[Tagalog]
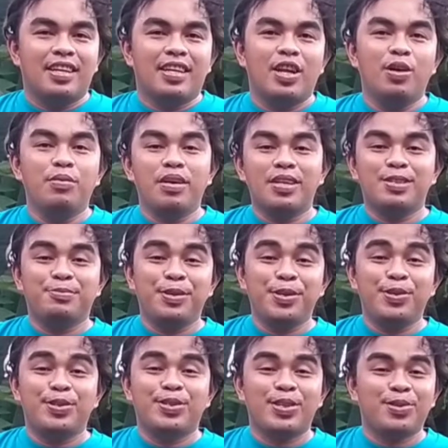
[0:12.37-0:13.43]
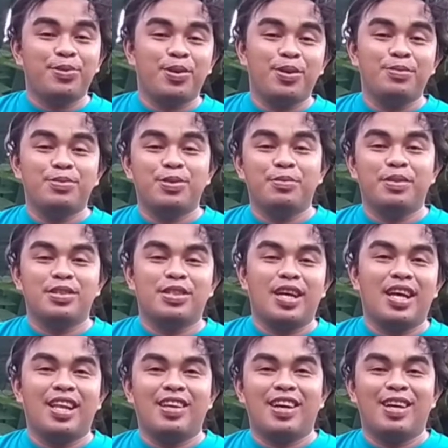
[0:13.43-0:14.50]
Hello mga ka-spinners at welcome to my
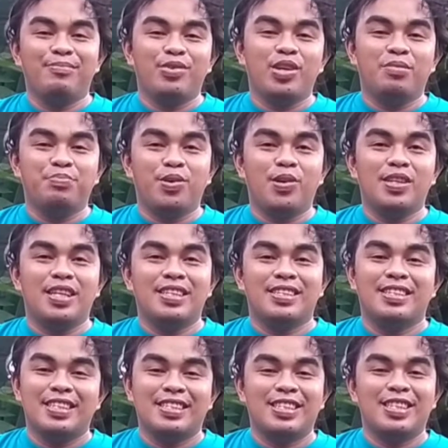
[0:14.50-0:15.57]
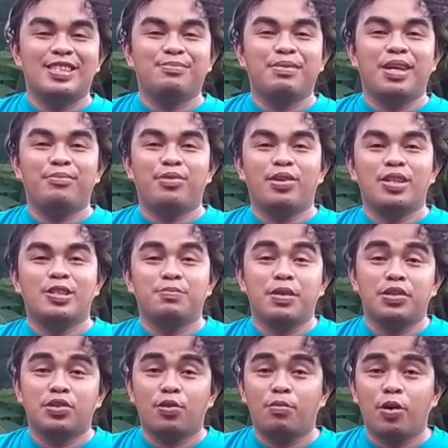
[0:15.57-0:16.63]
channel. I'm Kuya Paul and this is my morning
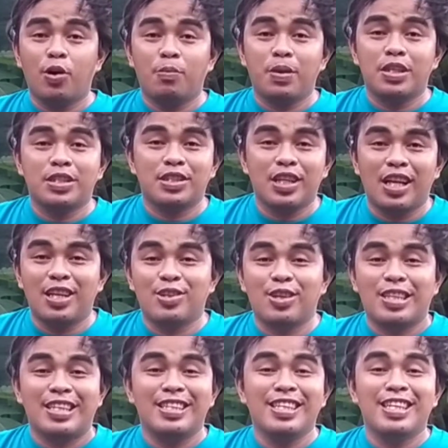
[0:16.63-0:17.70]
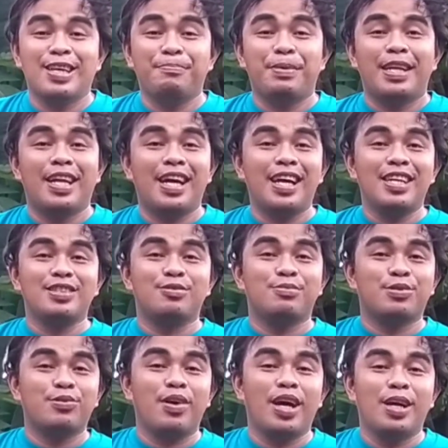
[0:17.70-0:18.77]
spin. So bago pa na sa channel at hindi ka pa
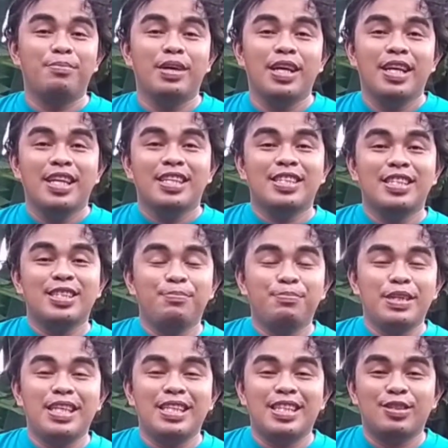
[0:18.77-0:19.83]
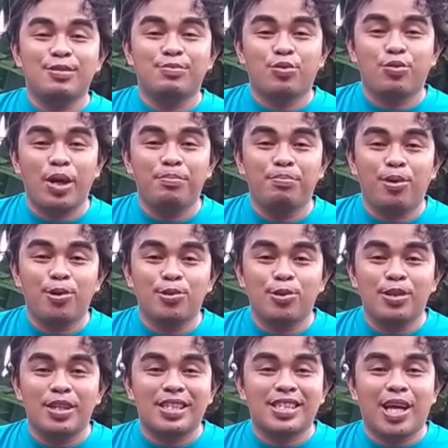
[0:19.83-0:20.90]
nakaka-subscribe, just simply hit the subscribe
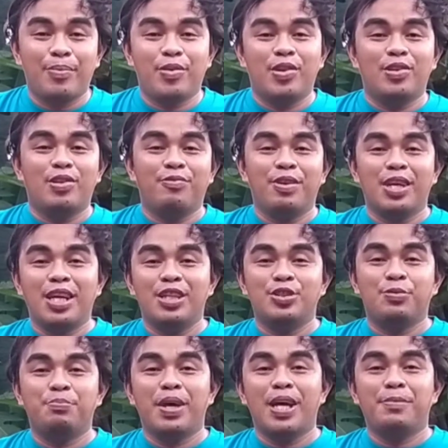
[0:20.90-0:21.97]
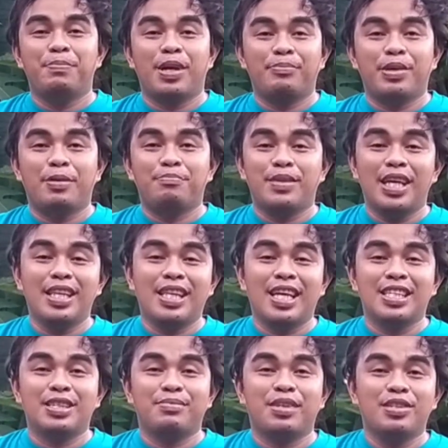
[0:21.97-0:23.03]
button at sama notification bell para ma-update
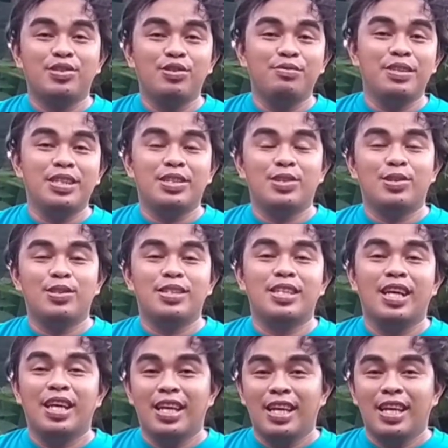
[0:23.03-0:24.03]
ka ng new videos